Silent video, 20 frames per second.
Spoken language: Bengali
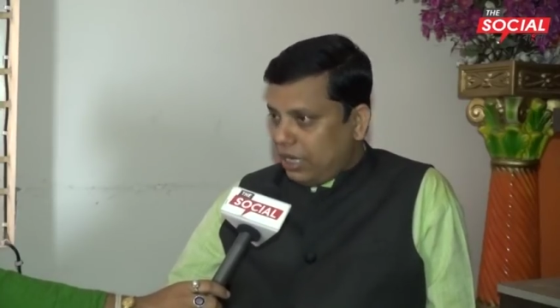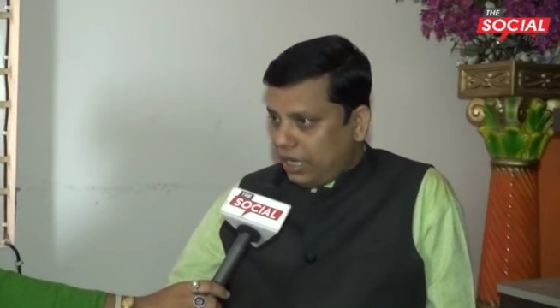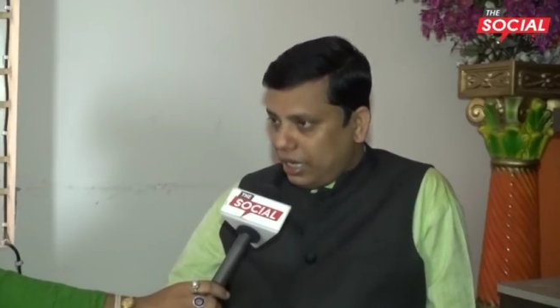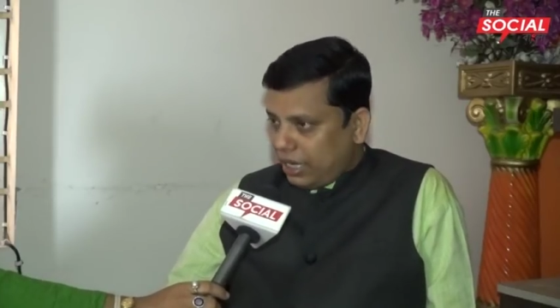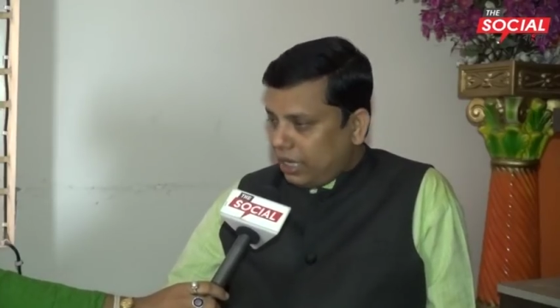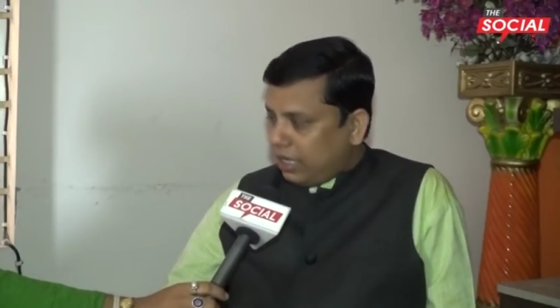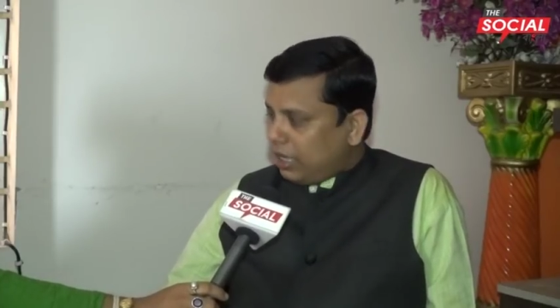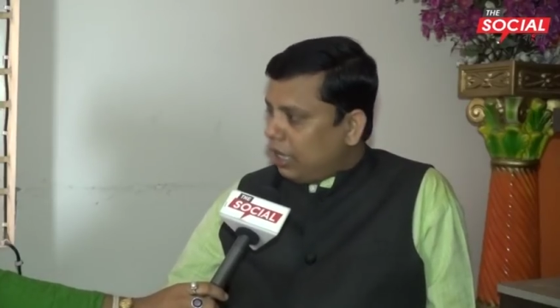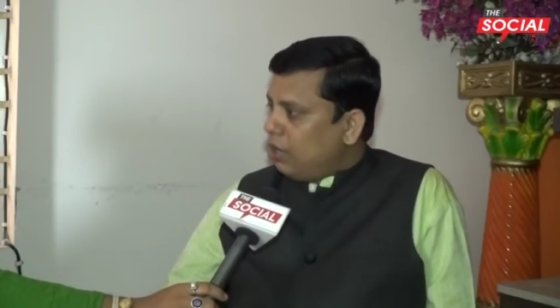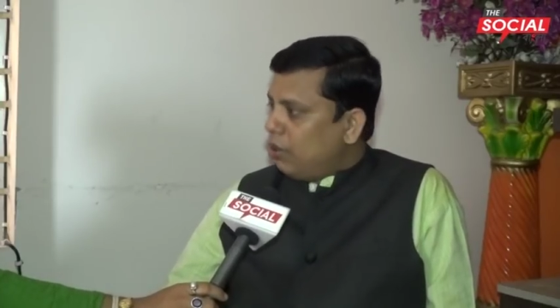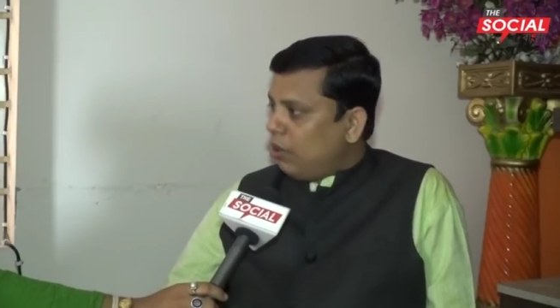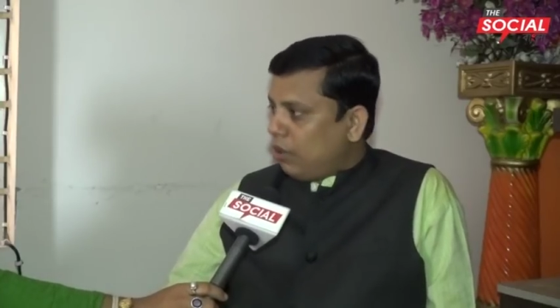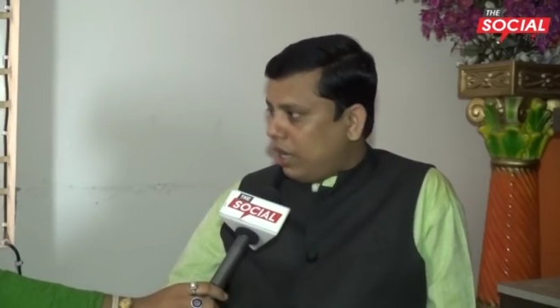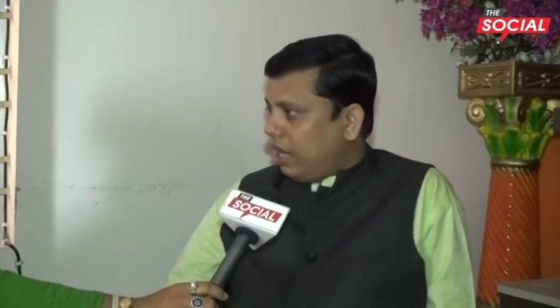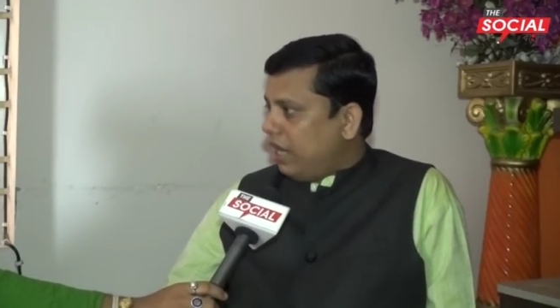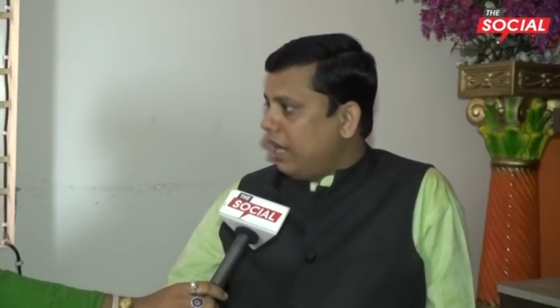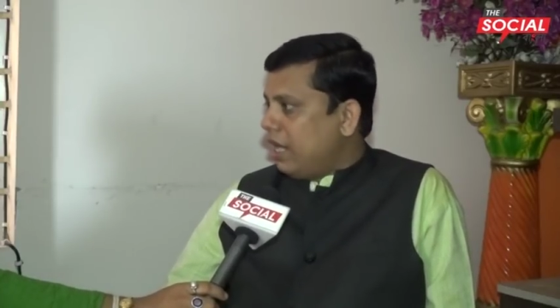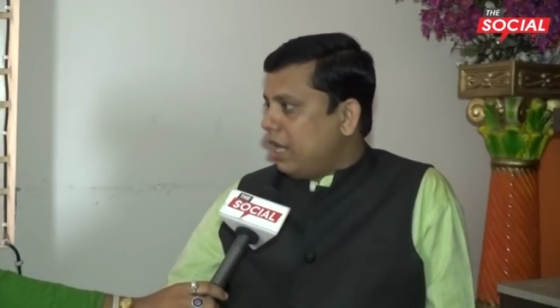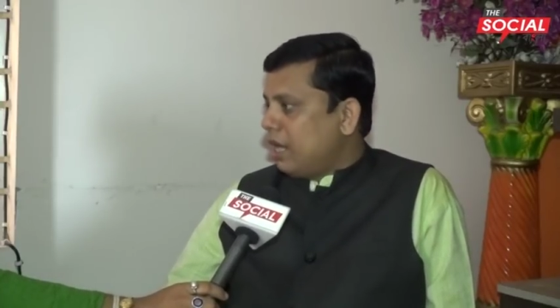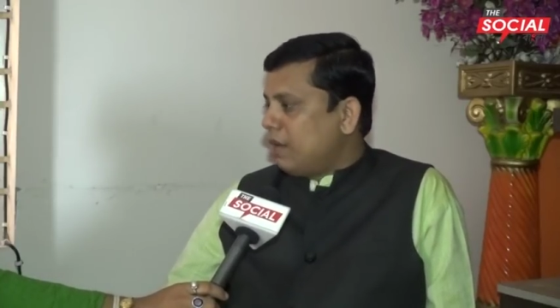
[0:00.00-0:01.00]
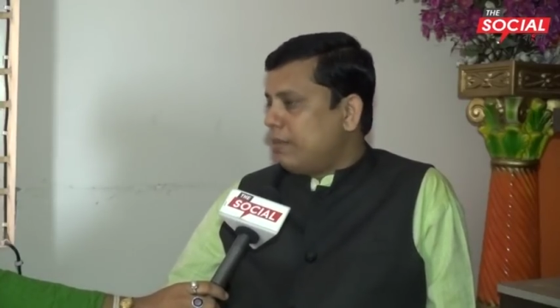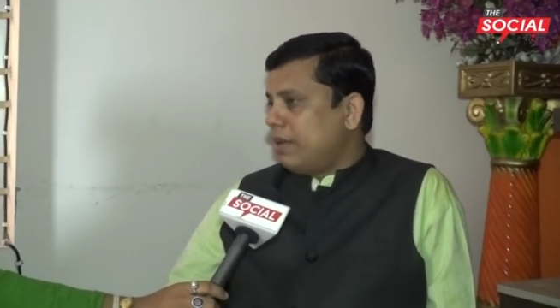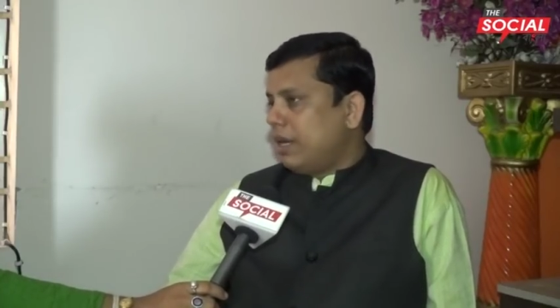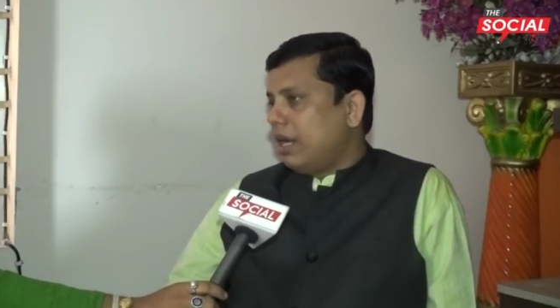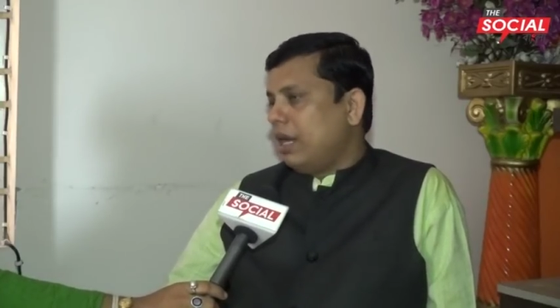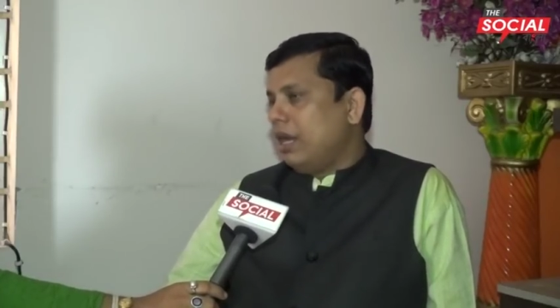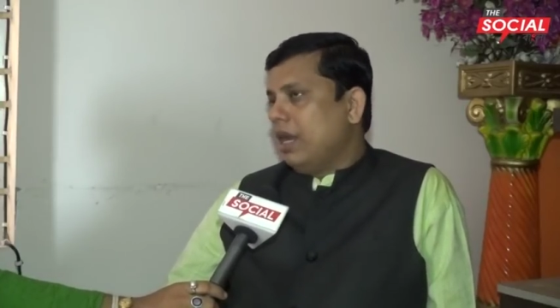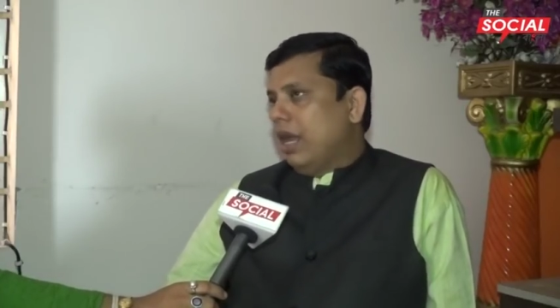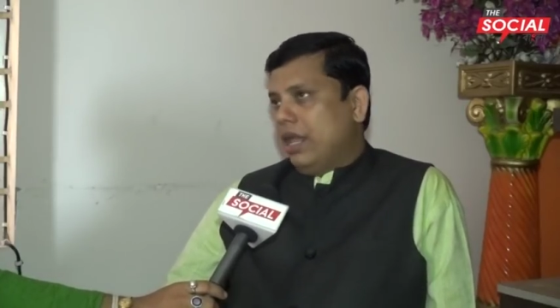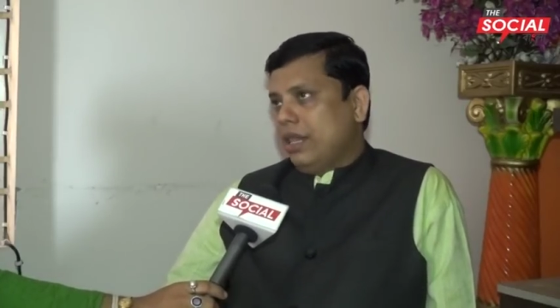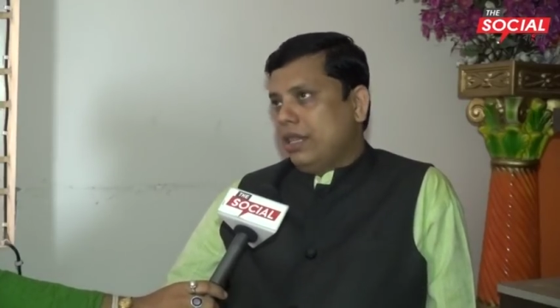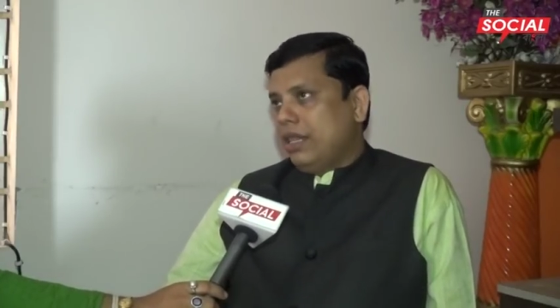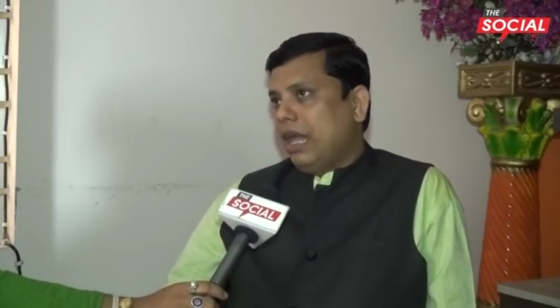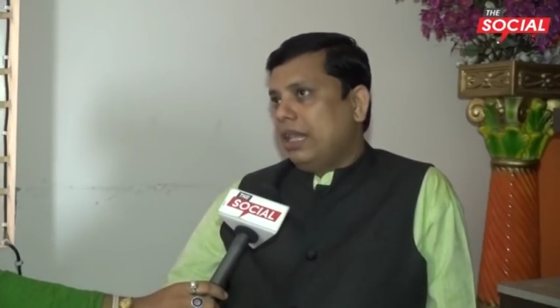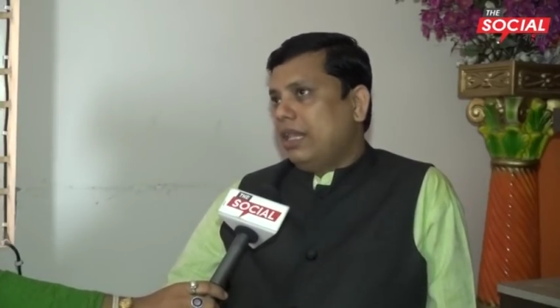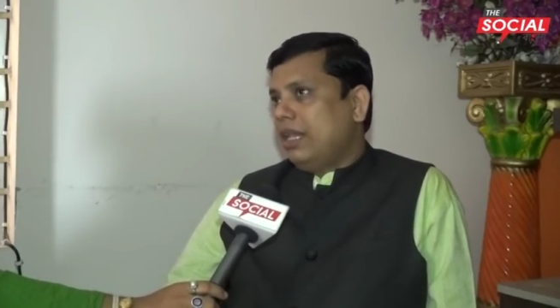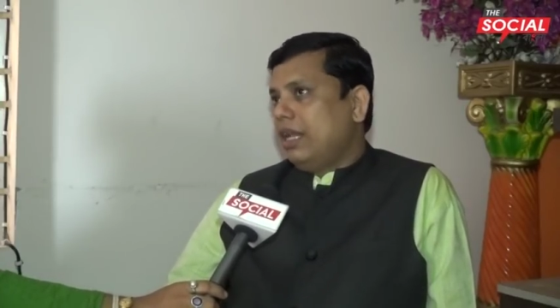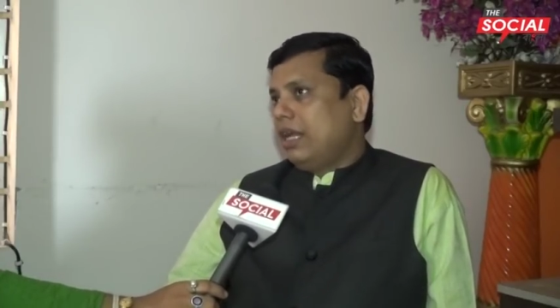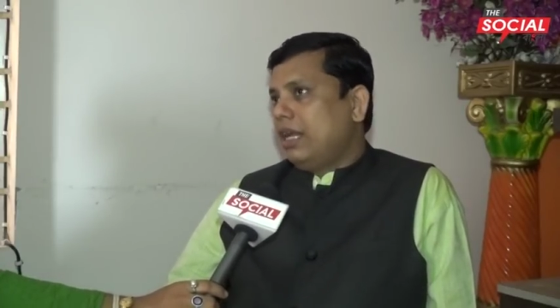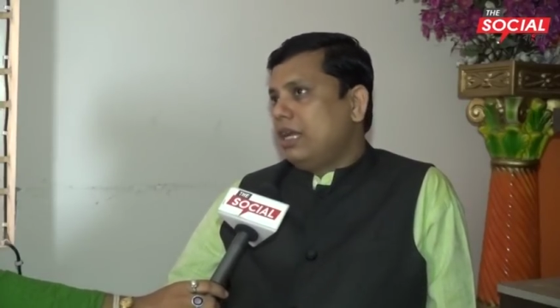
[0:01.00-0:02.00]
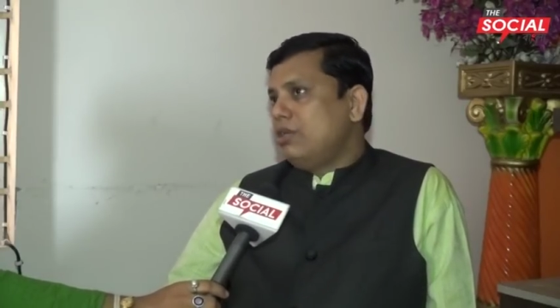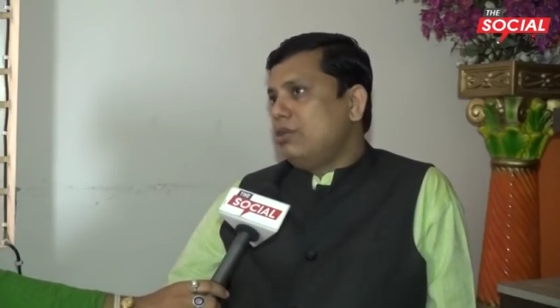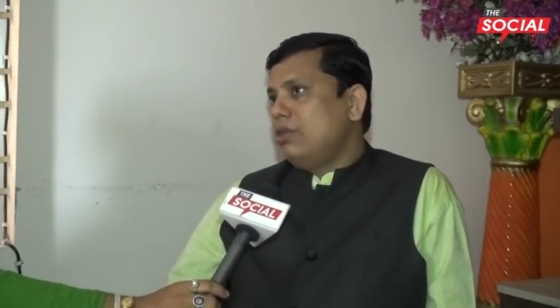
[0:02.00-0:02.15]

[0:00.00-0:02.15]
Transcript: এখানকার লোকাল এন্টারপ্রেনার তাদেরকে